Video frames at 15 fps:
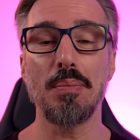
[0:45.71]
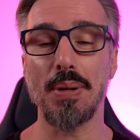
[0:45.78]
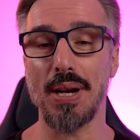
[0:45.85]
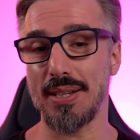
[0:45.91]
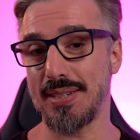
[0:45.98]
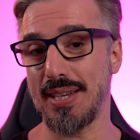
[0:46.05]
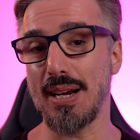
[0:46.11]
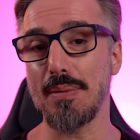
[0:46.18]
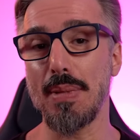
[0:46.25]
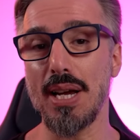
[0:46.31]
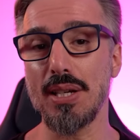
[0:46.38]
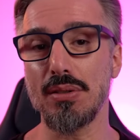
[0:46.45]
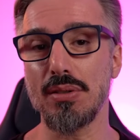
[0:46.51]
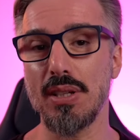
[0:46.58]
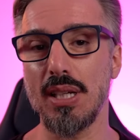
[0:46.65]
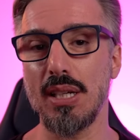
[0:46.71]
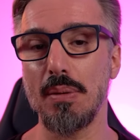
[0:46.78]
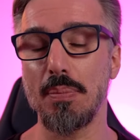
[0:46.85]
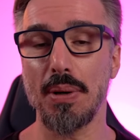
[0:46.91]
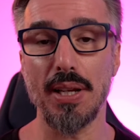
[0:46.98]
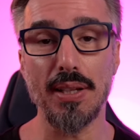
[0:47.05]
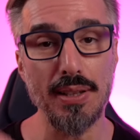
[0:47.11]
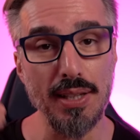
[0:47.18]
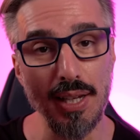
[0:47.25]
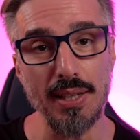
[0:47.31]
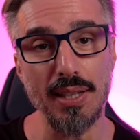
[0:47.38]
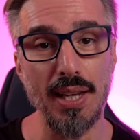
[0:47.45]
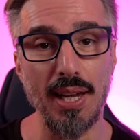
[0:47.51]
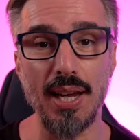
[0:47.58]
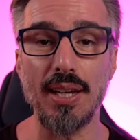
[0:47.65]
para desarmar isso aí, para
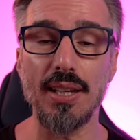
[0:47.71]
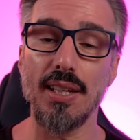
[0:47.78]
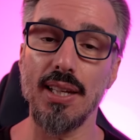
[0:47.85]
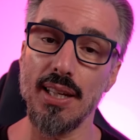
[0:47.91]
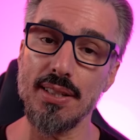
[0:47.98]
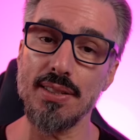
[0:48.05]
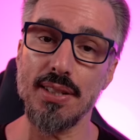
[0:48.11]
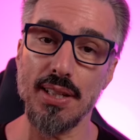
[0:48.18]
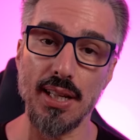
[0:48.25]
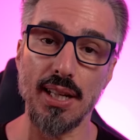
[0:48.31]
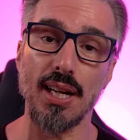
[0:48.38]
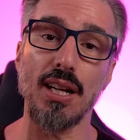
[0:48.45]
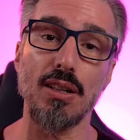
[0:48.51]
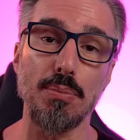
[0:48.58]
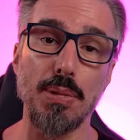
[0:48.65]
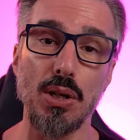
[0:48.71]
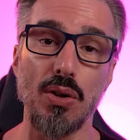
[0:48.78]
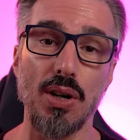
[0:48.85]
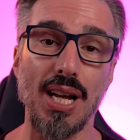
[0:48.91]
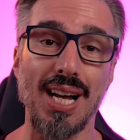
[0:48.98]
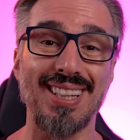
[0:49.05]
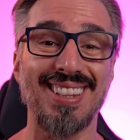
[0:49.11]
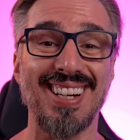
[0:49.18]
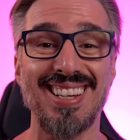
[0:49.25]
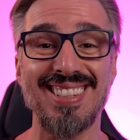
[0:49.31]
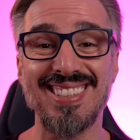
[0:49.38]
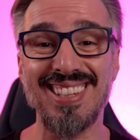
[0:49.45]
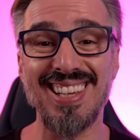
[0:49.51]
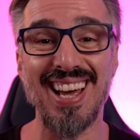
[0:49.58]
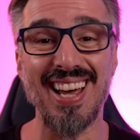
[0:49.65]
entender e, sim, claro, melhorar,
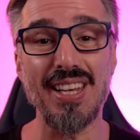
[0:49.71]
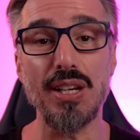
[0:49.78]
trazer a